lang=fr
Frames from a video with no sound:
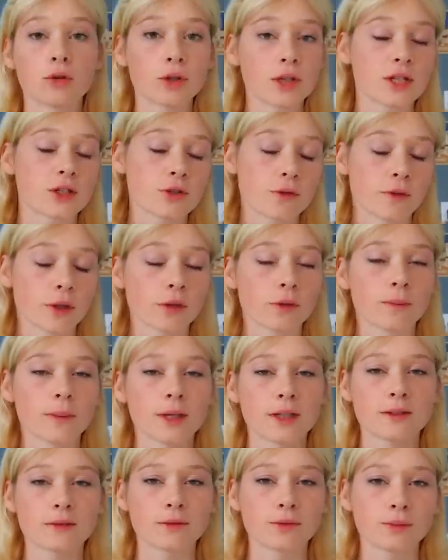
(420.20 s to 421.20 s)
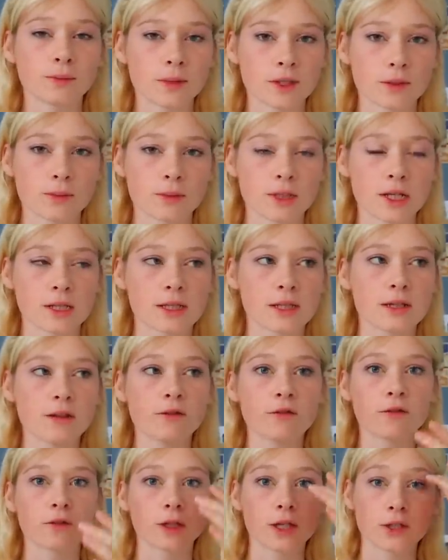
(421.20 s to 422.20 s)
Ok, je viens de mettre tous mes
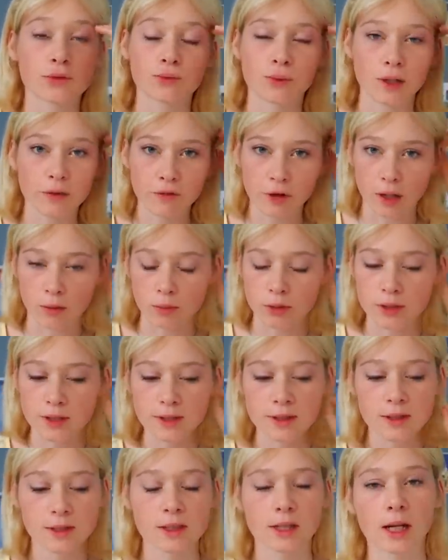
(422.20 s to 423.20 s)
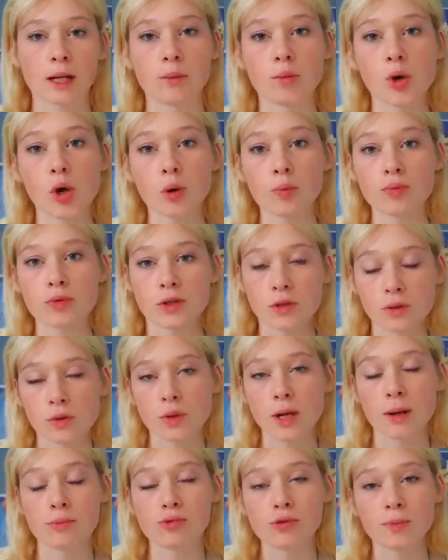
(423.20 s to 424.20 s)
objectifs et je voulais faire un petit disclaimer puisque
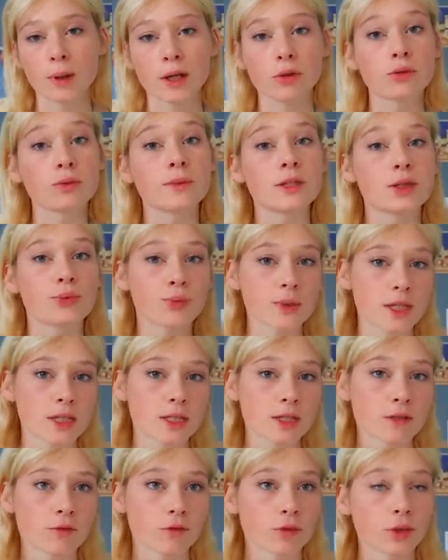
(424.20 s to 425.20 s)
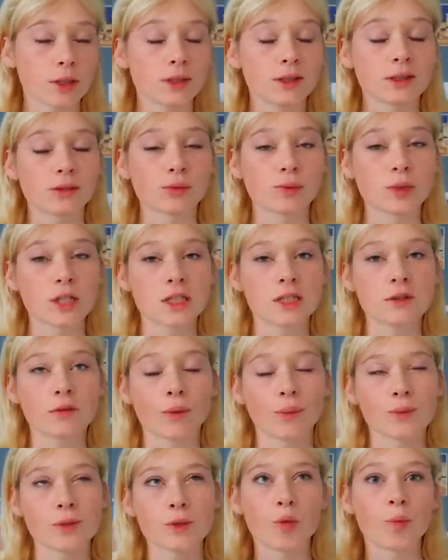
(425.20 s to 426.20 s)
la plupart de mes objectifs vont être des objectifs
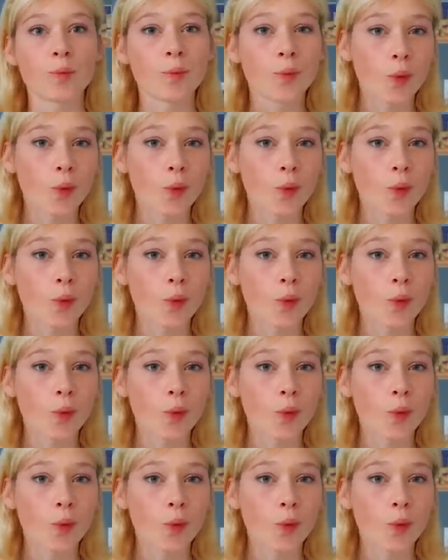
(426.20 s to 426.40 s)
un petit peu